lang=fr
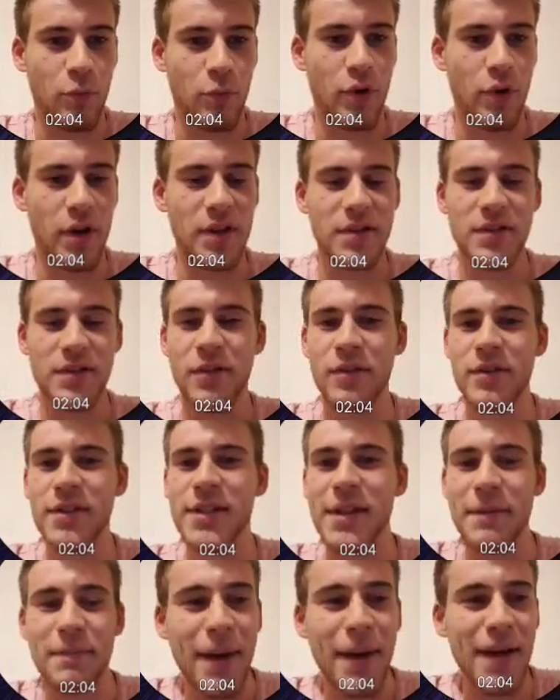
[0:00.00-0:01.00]
Pour l'instant,
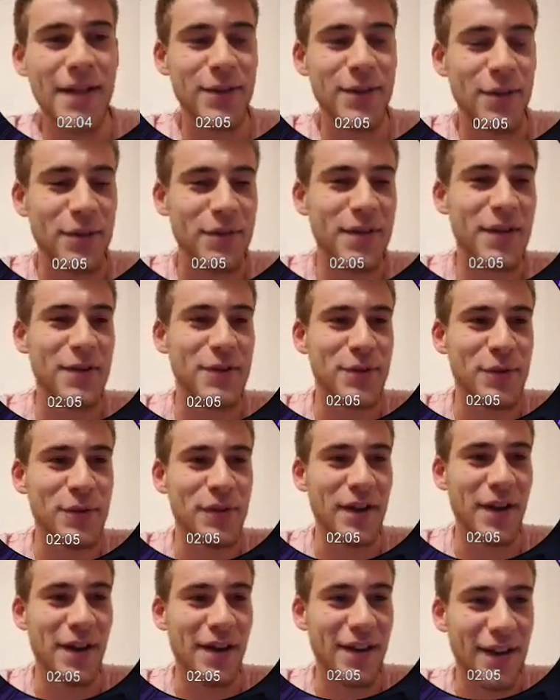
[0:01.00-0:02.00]
c'est pas
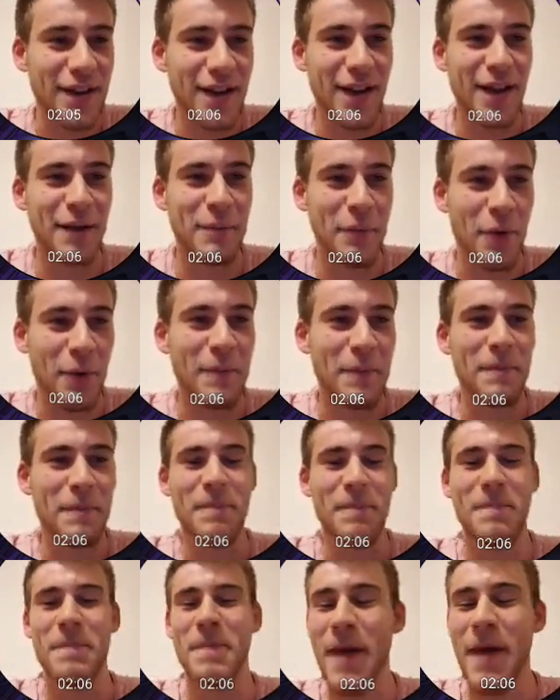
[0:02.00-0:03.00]
sensationnel, clairement.
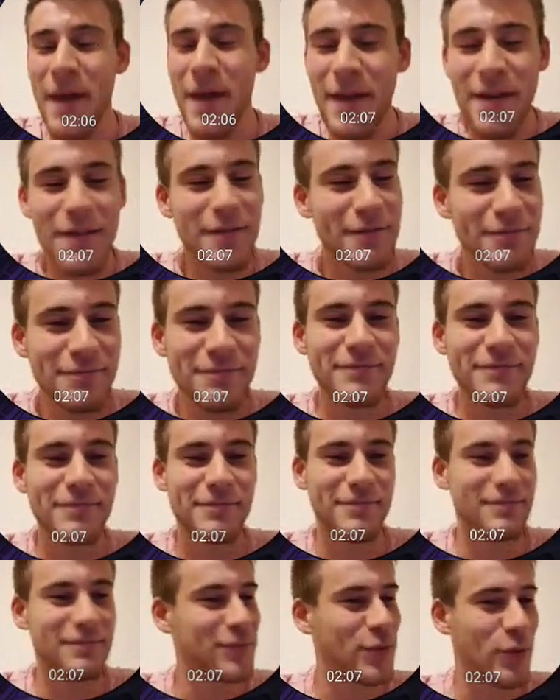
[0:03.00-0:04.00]
Mais
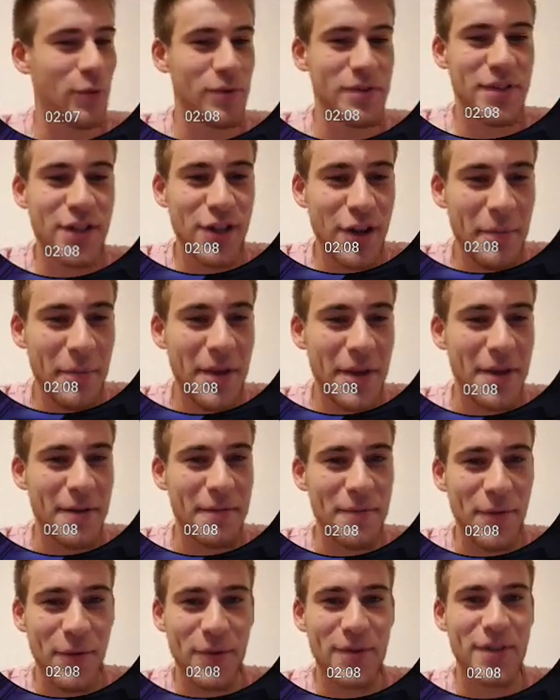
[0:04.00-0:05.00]
on sait jamais,
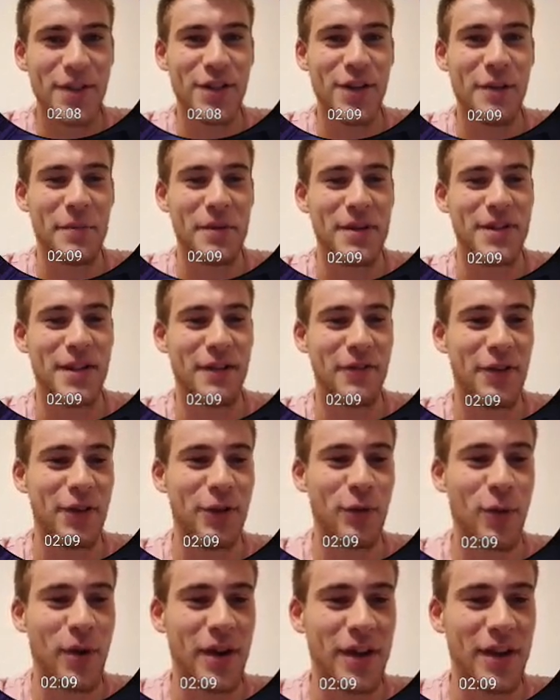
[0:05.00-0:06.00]
on sait jamais. Ça fait
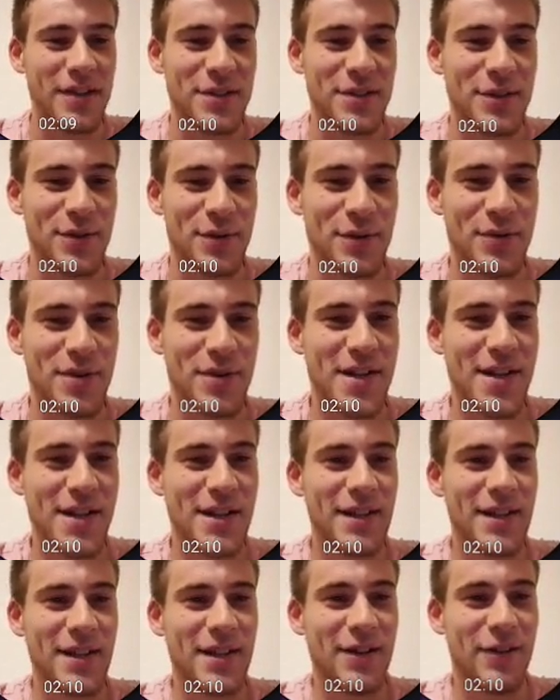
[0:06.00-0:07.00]
que trois cristaux.
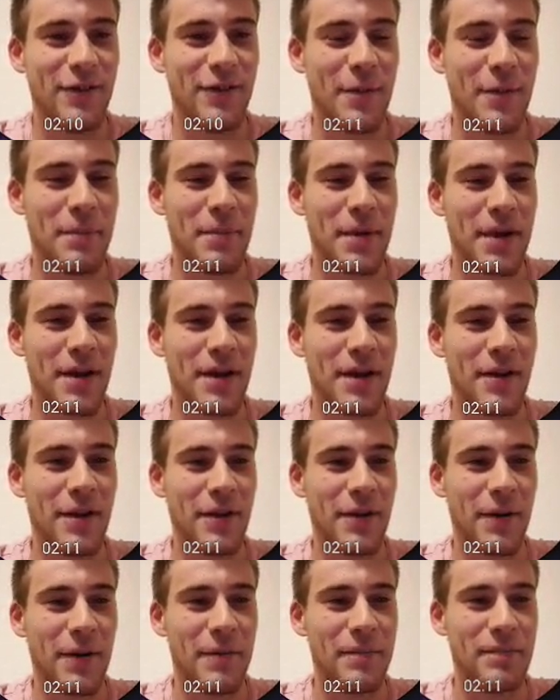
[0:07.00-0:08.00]
On va pas,
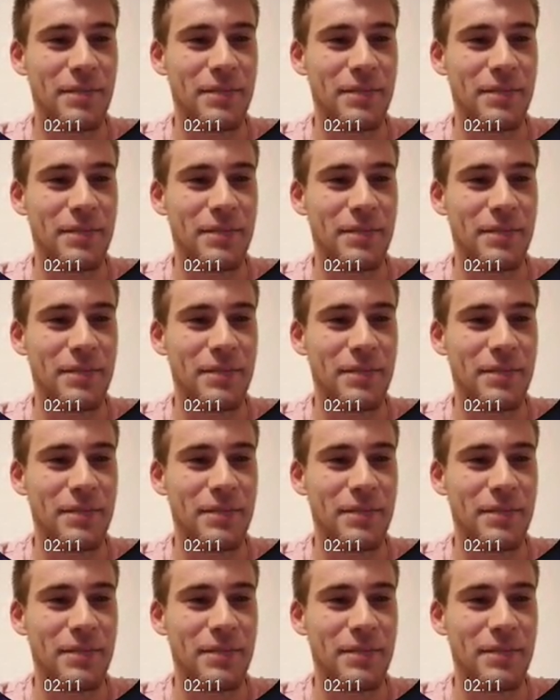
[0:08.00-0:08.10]
euh,